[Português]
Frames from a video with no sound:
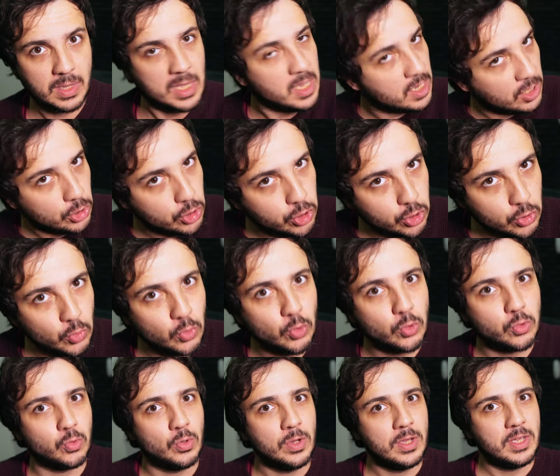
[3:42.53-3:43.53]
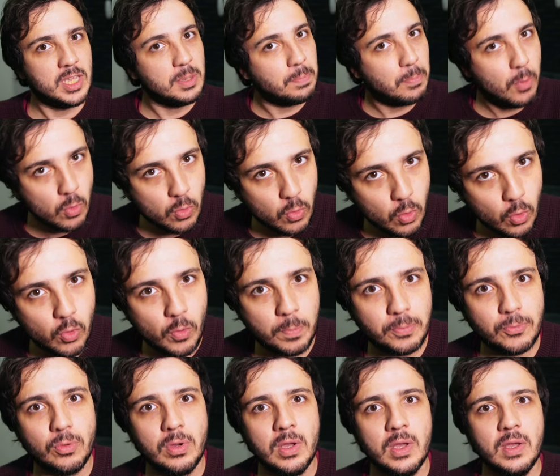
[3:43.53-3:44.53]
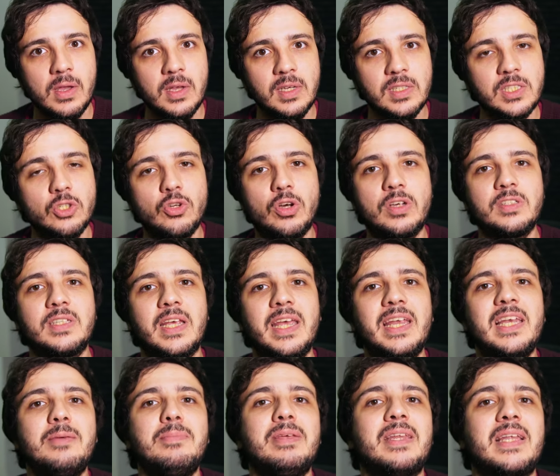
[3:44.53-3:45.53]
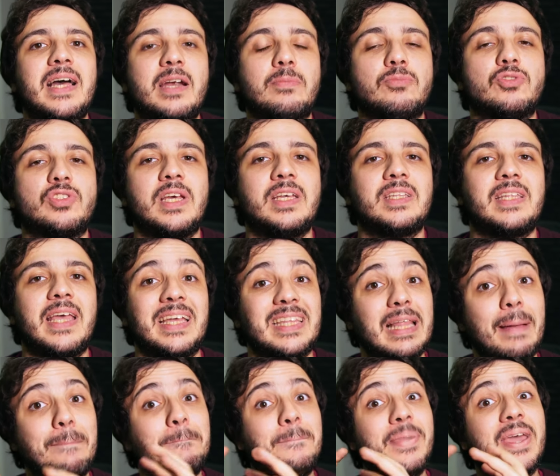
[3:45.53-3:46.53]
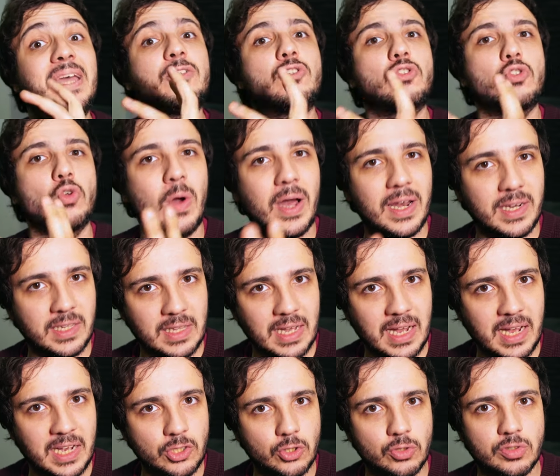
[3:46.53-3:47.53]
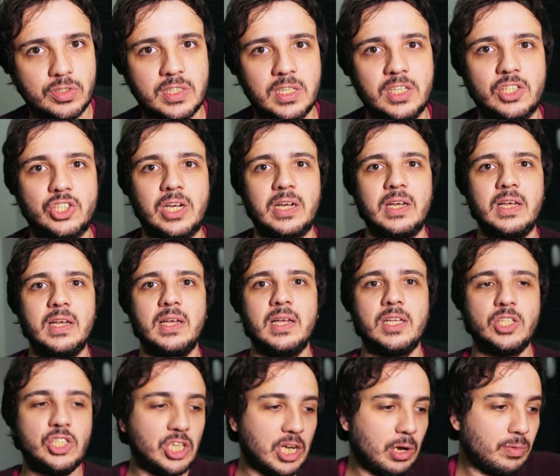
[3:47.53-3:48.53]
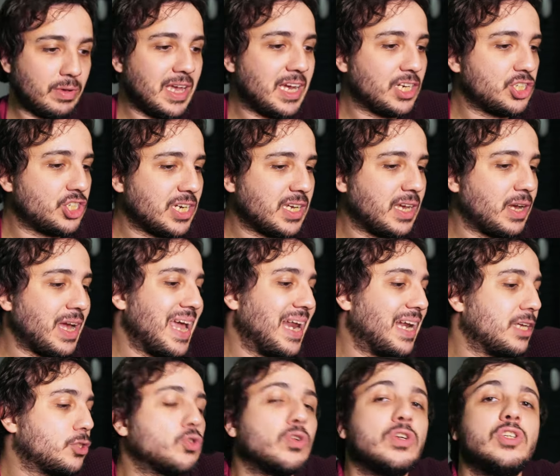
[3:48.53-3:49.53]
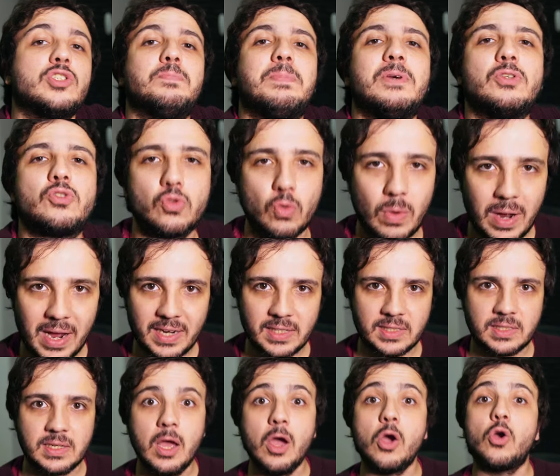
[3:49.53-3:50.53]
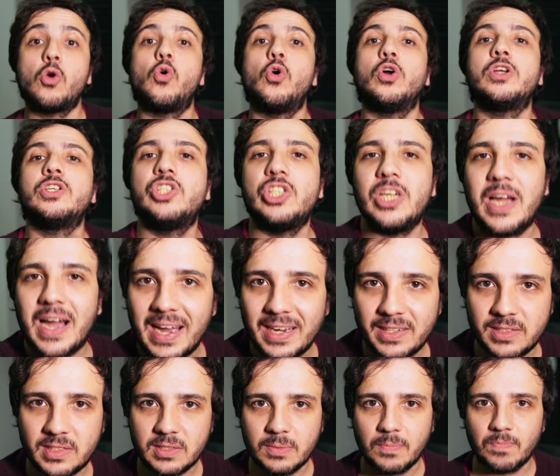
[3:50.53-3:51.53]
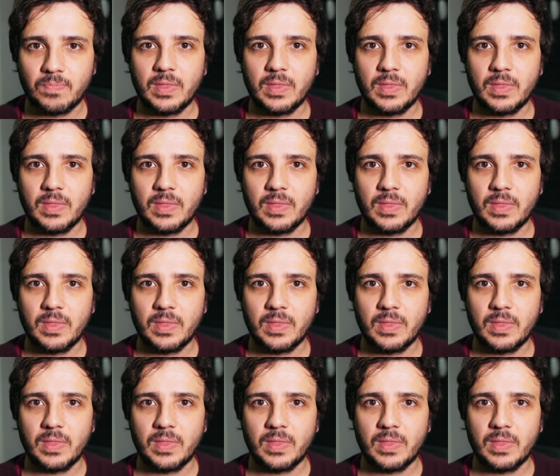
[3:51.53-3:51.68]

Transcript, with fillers: e enxuto e pouco corrupto, se nós eliminarmos a ideia da pessoalidade, ou seja, de alguém achar que relações pessoais, cordiais,